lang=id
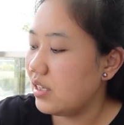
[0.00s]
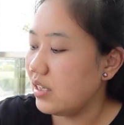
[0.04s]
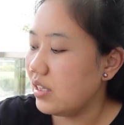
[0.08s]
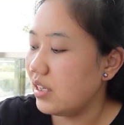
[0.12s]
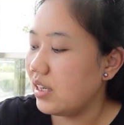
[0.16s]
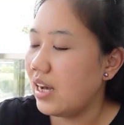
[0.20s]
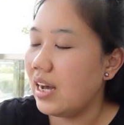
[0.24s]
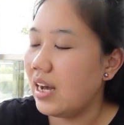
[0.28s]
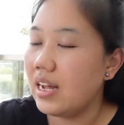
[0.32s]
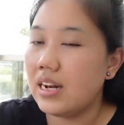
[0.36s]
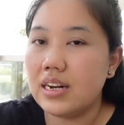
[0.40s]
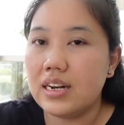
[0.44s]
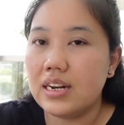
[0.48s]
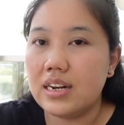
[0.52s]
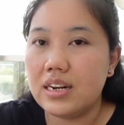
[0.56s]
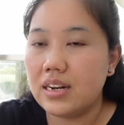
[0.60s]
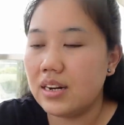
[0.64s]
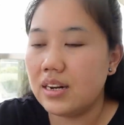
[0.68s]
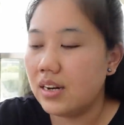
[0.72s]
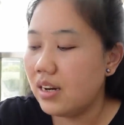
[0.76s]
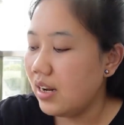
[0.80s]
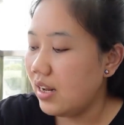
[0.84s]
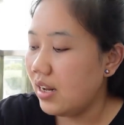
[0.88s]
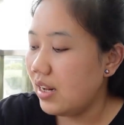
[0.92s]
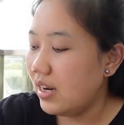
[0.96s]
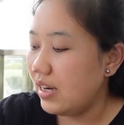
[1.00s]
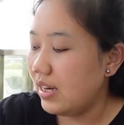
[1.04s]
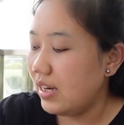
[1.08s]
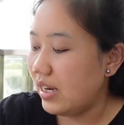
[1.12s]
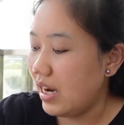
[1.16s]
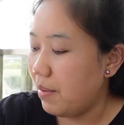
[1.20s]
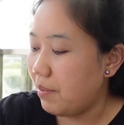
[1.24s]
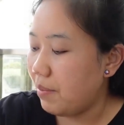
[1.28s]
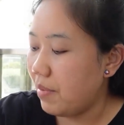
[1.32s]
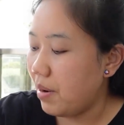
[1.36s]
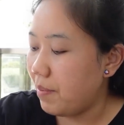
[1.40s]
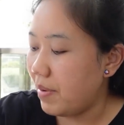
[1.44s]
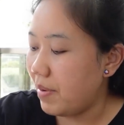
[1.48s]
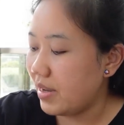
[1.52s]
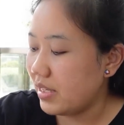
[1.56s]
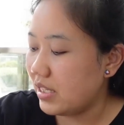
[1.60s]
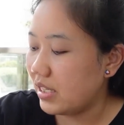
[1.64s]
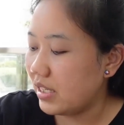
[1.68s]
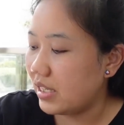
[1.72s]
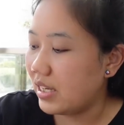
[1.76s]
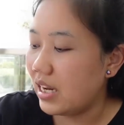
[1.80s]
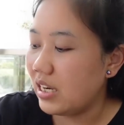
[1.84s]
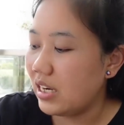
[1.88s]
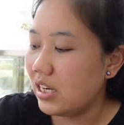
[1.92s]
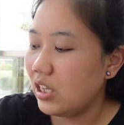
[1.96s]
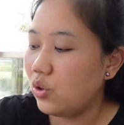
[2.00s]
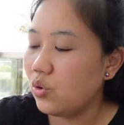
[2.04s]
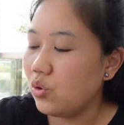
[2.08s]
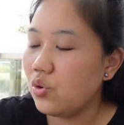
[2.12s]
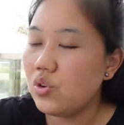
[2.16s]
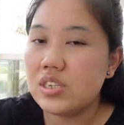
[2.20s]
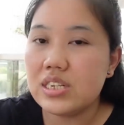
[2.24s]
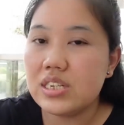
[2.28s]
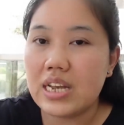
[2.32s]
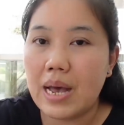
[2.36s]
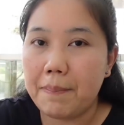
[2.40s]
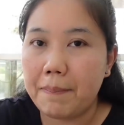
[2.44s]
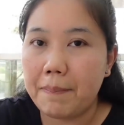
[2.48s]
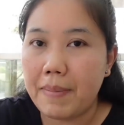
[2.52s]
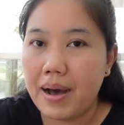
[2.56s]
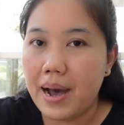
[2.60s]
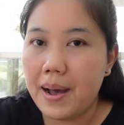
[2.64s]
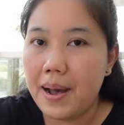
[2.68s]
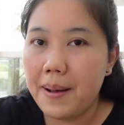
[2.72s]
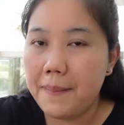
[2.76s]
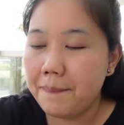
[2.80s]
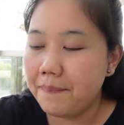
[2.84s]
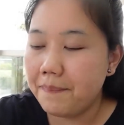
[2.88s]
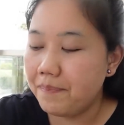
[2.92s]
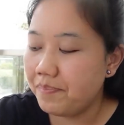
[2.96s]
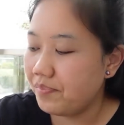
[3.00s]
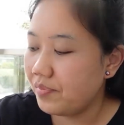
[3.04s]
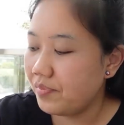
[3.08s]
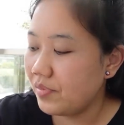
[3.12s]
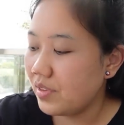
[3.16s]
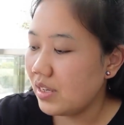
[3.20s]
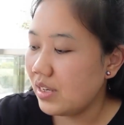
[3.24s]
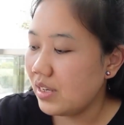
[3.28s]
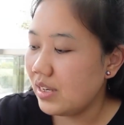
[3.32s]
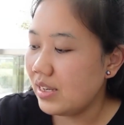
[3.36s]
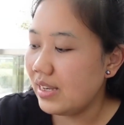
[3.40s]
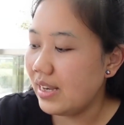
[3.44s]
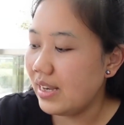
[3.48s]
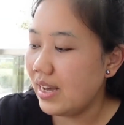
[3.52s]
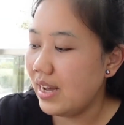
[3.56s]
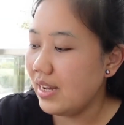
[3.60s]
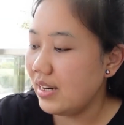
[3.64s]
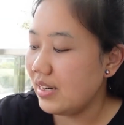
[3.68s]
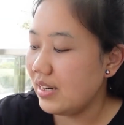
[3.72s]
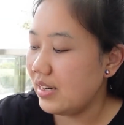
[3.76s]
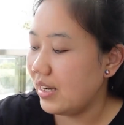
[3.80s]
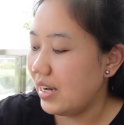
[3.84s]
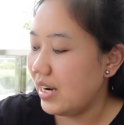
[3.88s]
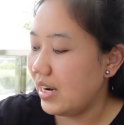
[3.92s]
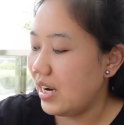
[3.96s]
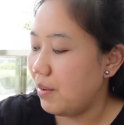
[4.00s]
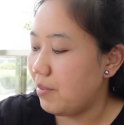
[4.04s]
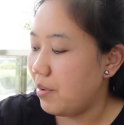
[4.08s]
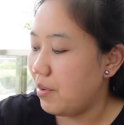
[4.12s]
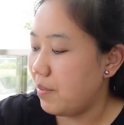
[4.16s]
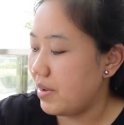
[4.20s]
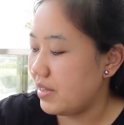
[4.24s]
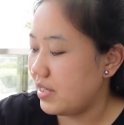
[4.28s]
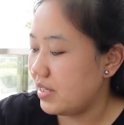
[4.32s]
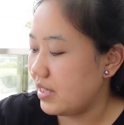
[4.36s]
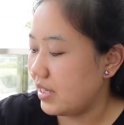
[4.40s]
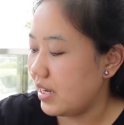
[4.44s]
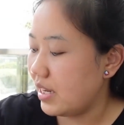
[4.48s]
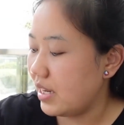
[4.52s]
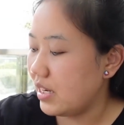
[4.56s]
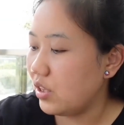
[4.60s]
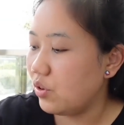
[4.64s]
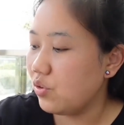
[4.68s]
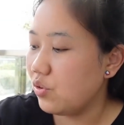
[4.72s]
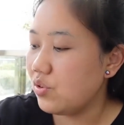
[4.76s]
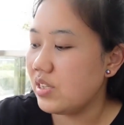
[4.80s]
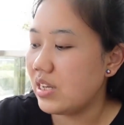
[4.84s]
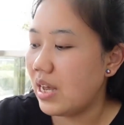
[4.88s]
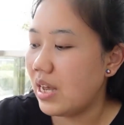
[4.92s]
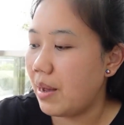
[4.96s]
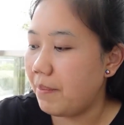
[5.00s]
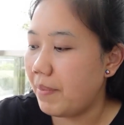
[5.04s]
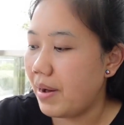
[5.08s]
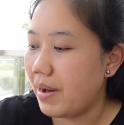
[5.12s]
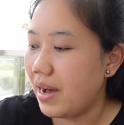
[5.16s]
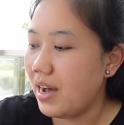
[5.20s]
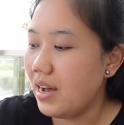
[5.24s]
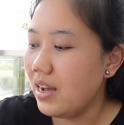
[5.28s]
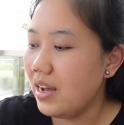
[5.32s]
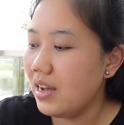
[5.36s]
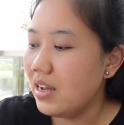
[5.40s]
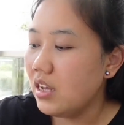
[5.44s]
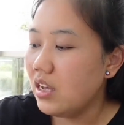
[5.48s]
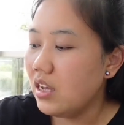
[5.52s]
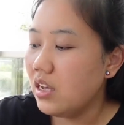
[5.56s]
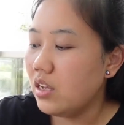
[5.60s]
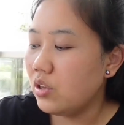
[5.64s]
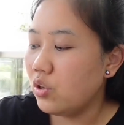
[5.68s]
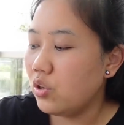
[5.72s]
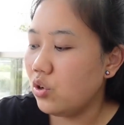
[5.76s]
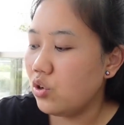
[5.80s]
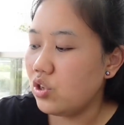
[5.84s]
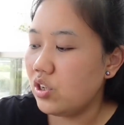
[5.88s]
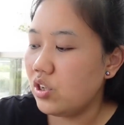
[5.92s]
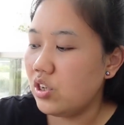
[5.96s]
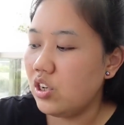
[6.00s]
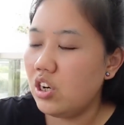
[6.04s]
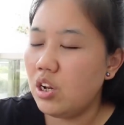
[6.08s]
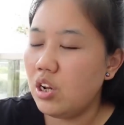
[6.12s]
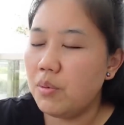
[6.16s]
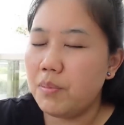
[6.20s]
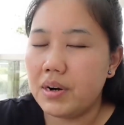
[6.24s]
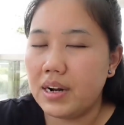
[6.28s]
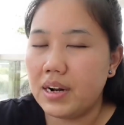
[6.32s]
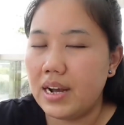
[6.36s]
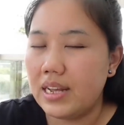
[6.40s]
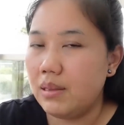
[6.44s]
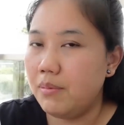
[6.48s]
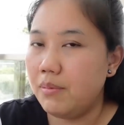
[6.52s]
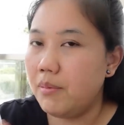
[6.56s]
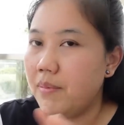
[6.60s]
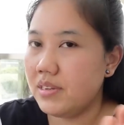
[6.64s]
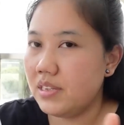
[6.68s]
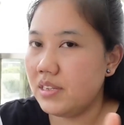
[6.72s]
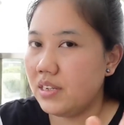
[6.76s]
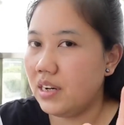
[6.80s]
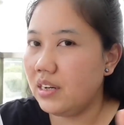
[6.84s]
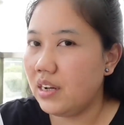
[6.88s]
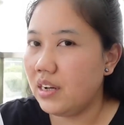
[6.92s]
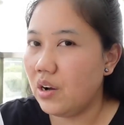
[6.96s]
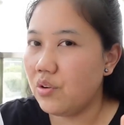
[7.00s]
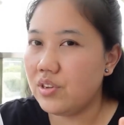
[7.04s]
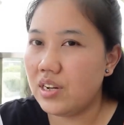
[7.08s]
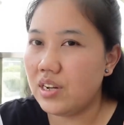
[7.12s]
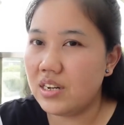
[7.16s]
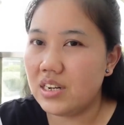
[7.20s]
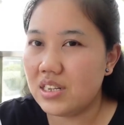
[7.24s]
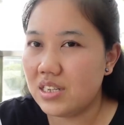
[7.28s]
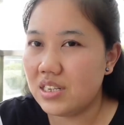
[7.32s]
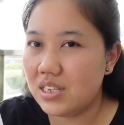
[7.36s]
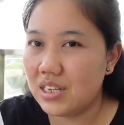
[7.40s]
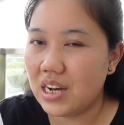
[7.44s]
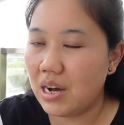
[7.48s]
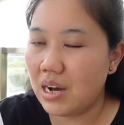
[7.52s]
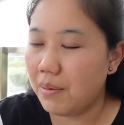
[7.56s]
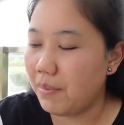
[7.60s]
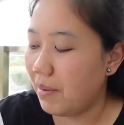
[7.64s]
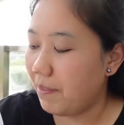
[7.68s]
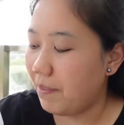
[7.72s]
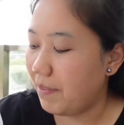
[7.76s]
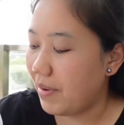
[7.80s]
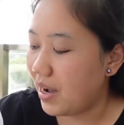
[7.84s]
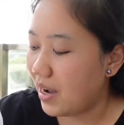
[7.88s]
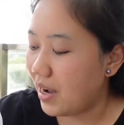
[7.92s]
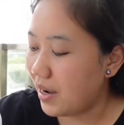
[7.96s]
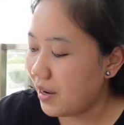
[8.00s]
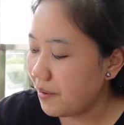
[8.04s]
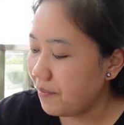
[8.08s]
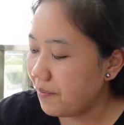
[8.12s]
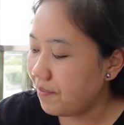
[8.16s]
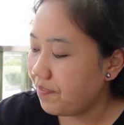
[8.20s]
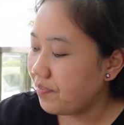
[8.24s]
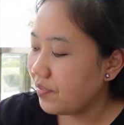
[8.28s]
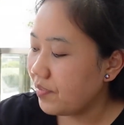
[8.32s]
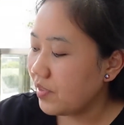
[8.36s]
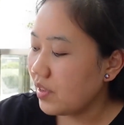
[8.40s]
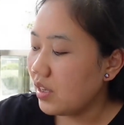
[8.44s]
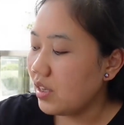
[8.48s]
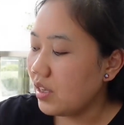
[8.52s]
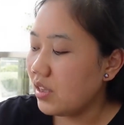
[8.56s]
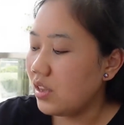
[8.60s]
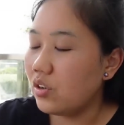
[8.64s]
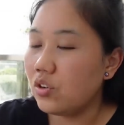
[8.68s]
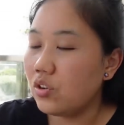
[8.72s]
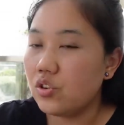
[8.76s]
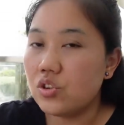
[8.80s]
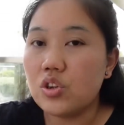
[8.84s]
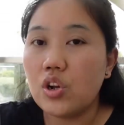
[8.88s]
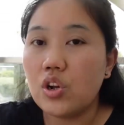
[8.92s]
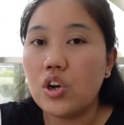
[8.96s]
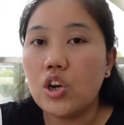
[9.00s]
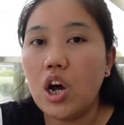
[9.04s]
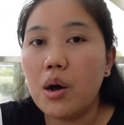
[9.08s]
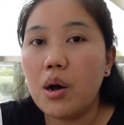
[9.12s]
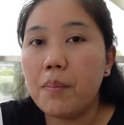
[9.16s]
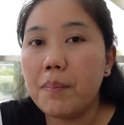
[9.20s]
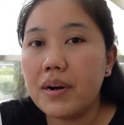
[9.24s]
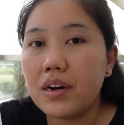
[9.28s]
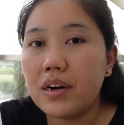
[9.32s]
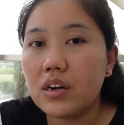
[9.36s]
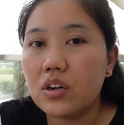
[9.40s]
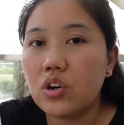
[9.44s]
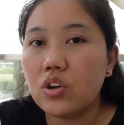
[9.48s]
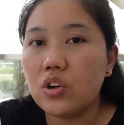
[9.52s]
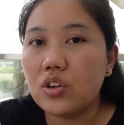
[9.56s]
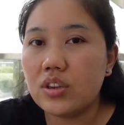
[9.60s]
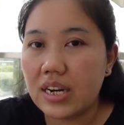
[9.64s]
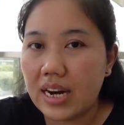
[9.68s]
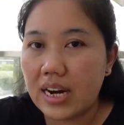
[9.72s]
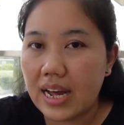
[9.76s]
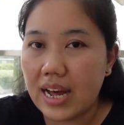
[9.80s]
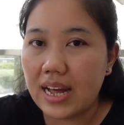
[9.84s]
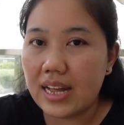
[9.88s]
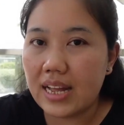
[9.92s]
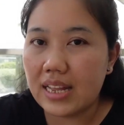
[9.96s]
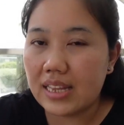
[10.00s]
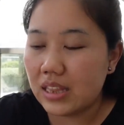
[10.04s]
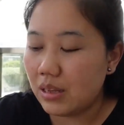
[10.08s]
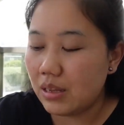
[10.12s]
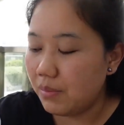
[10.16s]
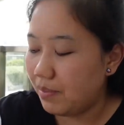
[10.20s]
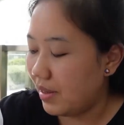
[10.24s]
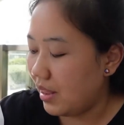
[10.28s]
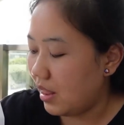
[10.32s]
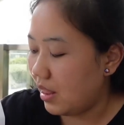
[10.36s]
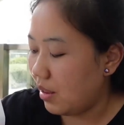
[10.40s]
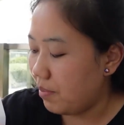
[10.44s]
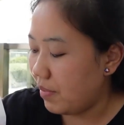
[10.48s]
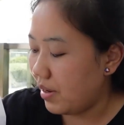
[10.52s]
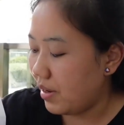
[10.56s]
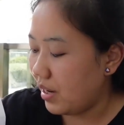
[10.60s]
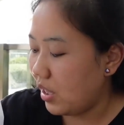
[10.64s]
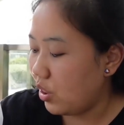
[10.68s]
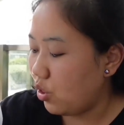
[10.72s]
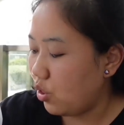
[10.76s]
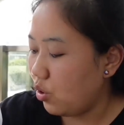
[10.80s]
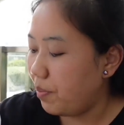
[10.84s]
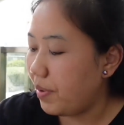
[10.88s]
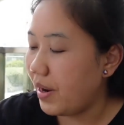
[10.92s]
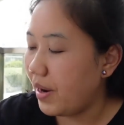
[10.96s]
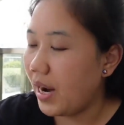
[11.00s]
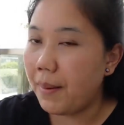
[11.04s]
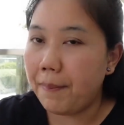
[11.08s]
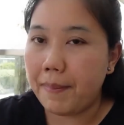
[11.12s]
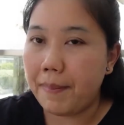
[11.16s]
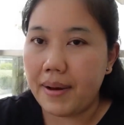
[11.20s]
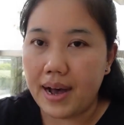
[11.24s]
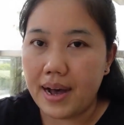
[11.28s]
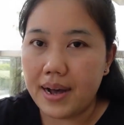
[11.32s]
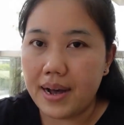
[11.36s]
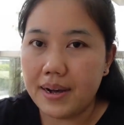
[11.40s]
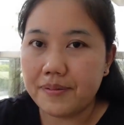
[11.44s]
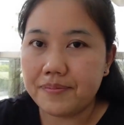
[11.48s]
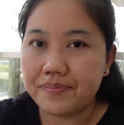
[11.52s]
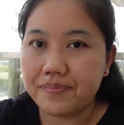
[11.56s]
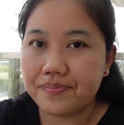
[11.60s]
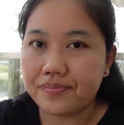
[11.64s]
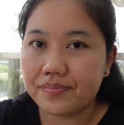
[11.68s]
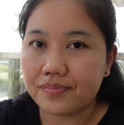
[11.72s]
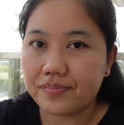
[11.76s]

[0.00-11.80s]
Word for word: dengan nama majikan itu siapa ya dengan nama majikan itu siapa terus ini nomor KTP majikan nggak usah diisi nggak apa-apa terus nomor kontrak teman-teman itu berapa